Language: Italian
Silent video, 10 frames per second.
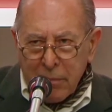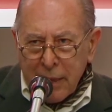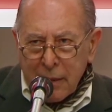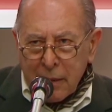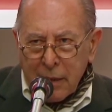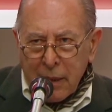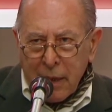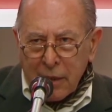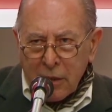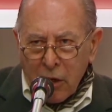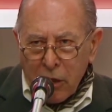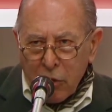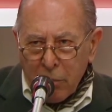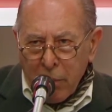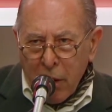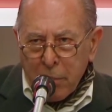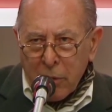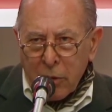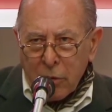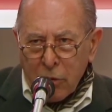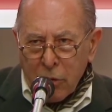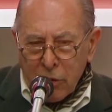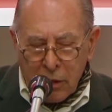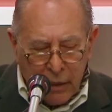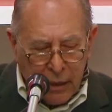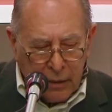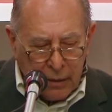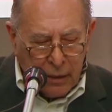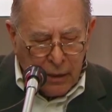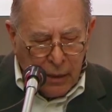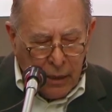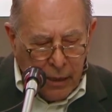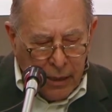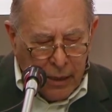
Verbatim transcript: vitalmente nella storia di un popolo, di un continente